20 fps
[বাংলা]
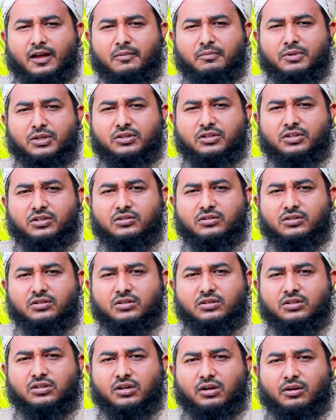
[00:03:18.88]
আমাদের
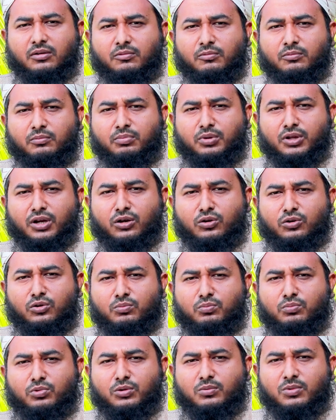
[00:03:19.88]

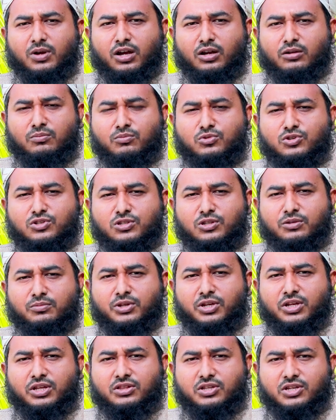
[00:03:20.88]
বিরানব্বই ভাগ
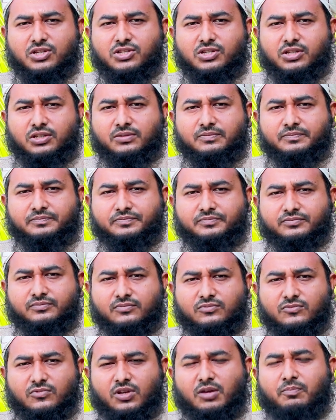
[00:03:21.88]
মুসলিমের এই দেশে
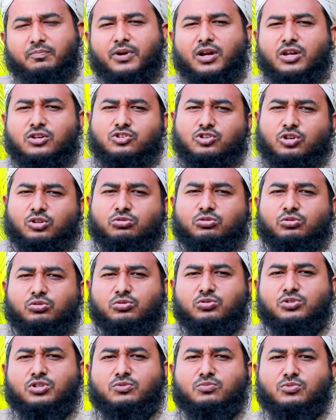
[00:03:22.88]
প্রায় সতেরো
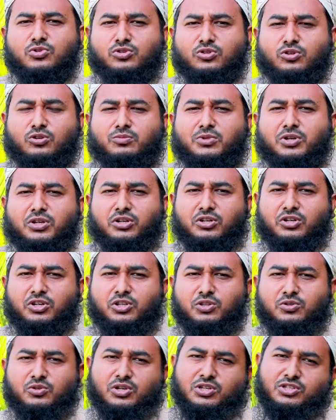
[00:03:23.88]
কোটি মুসলমানের
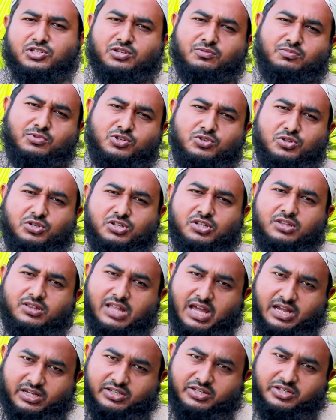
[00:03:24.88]
হৃদয়ে যে বিষয়টা
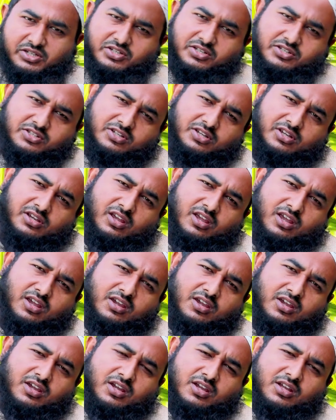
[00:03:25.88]
দাগ কেটেছে
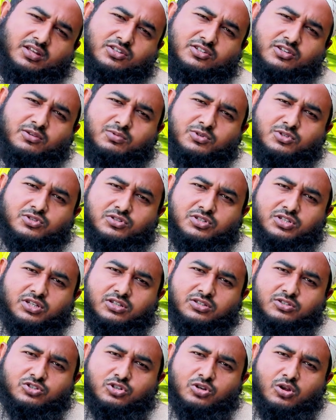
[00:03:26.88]
যে বিষয়টি
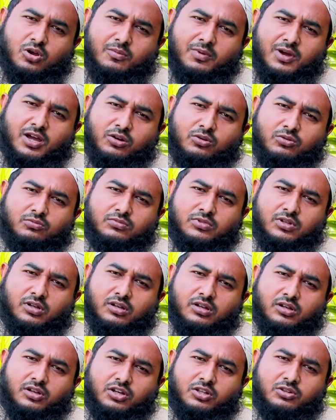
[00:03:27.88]
সবার
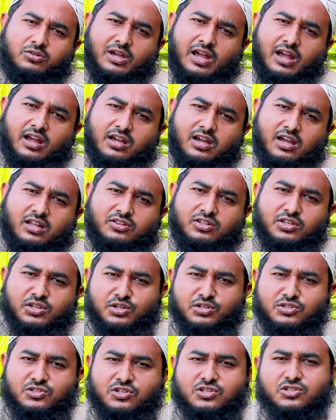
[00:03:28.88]
হৃদয়ে আঘাত
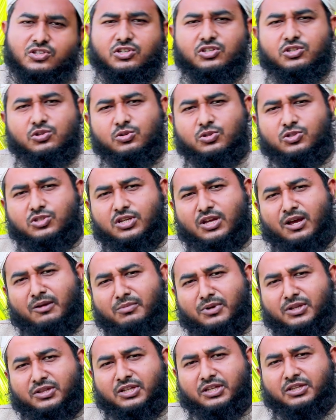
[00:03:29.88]
এনেছে সেটি হচ্ছে
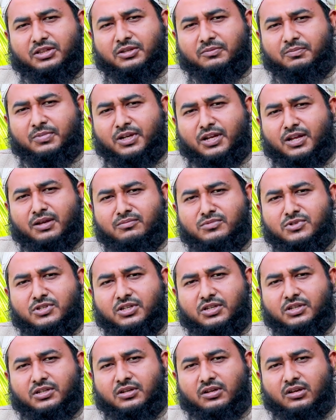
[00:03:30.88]
আমরা দেখতে পেলাম
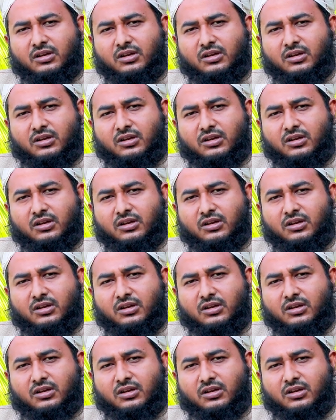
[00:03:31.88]
যে